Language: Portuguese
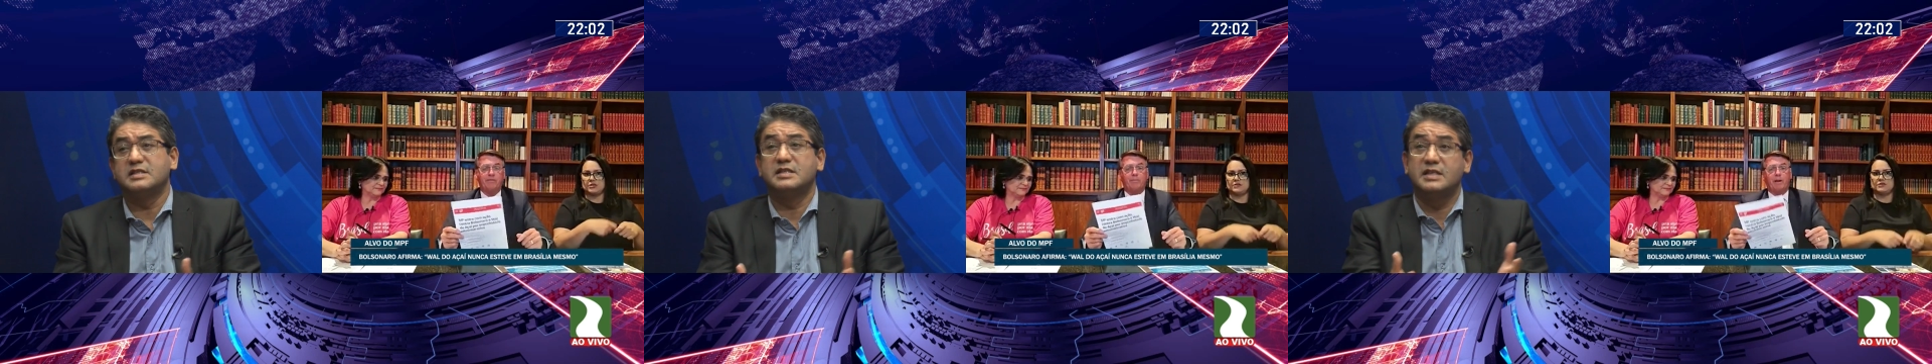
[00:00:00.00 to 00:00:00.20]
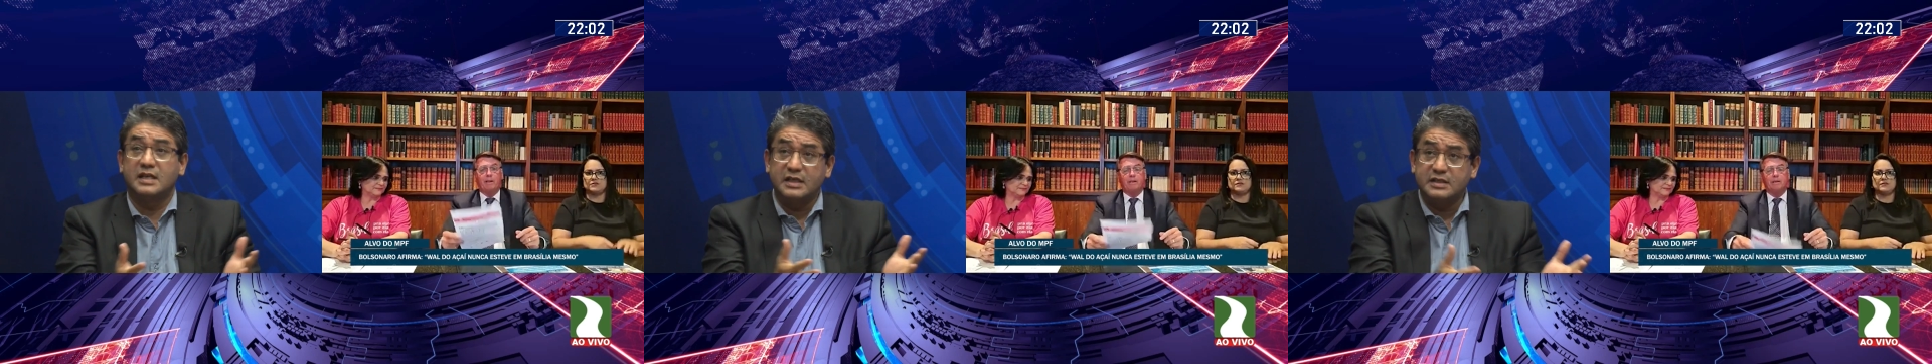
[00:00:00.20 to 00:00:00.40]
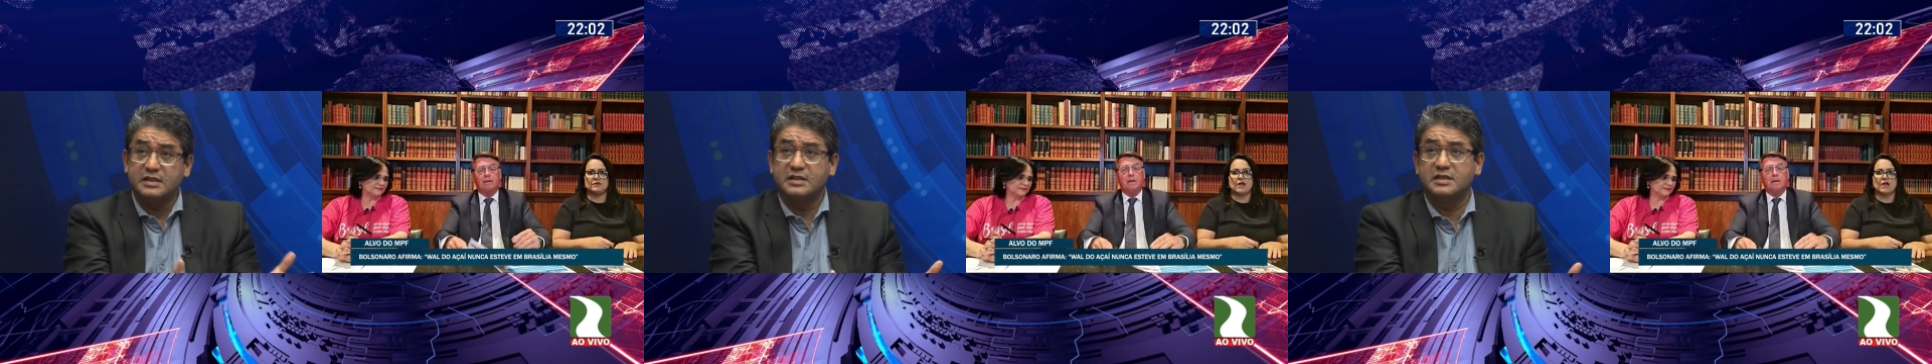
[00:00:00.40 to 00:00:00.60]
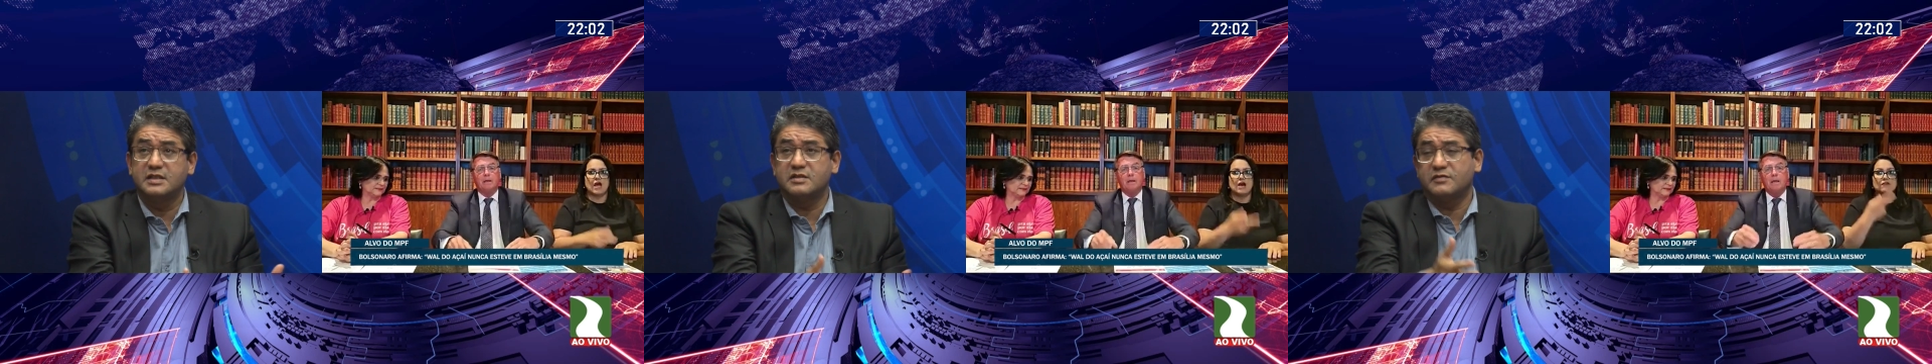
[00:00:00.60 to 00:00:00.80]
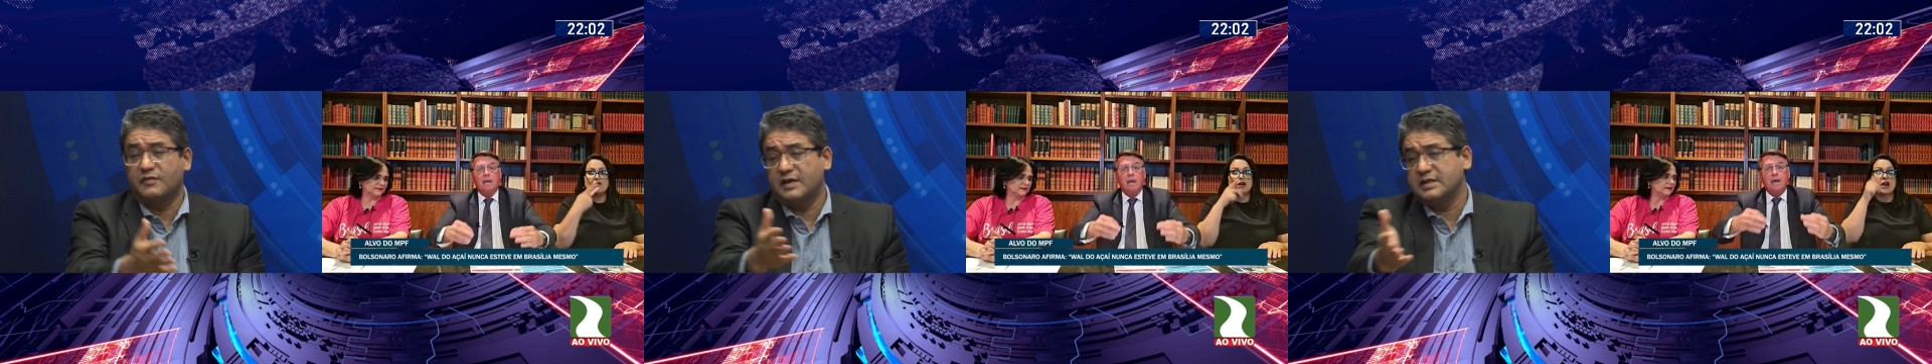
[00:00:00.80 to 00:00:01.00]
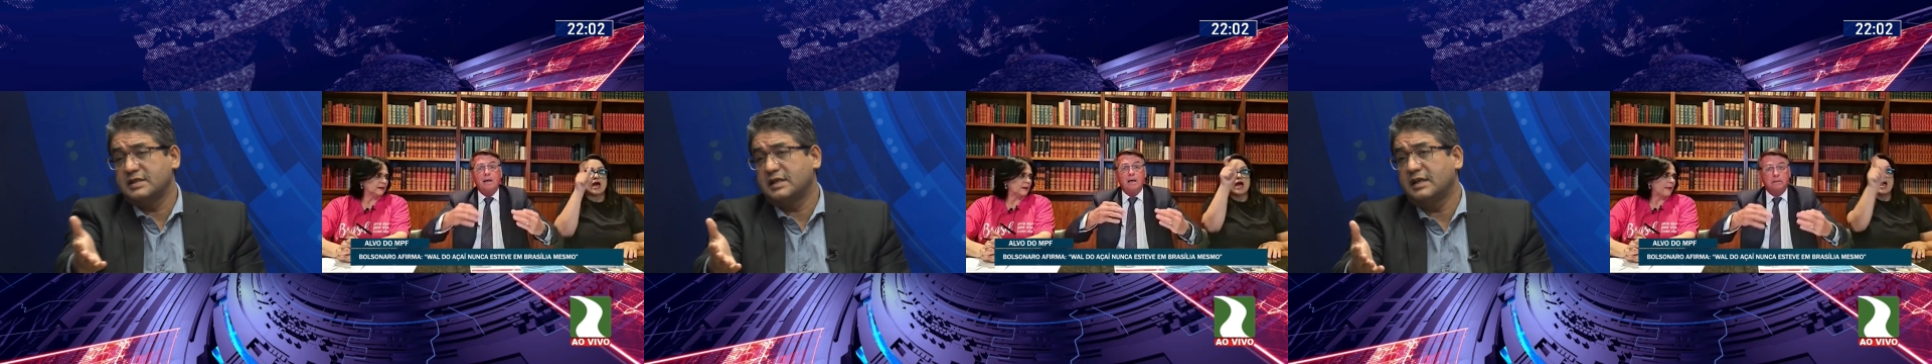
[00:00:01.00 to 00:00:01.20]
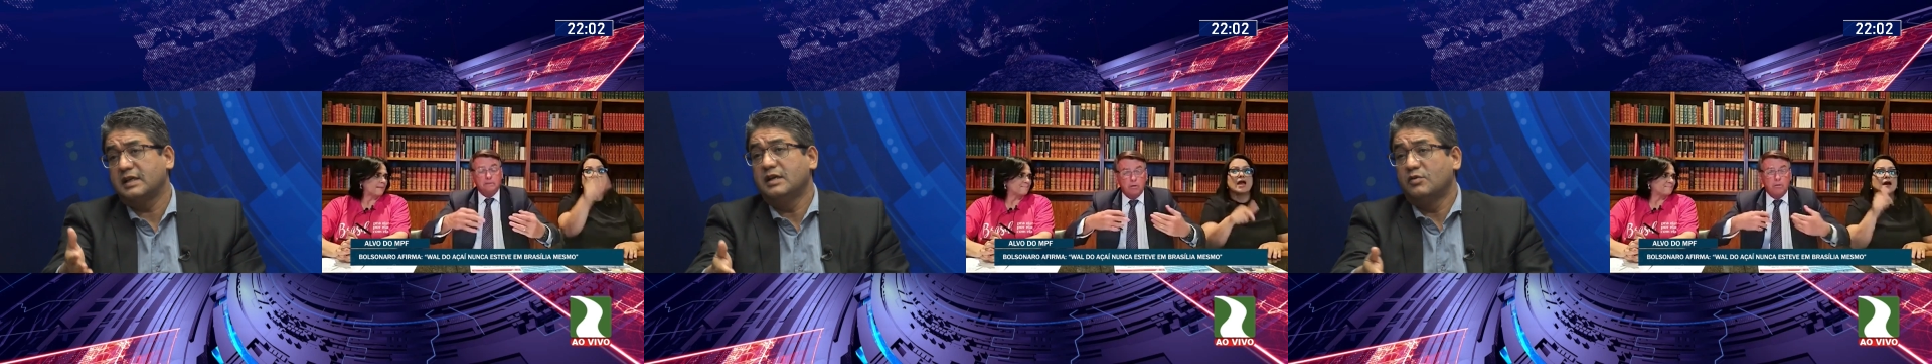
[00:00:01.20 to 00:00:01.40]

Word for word: de antes disso fazer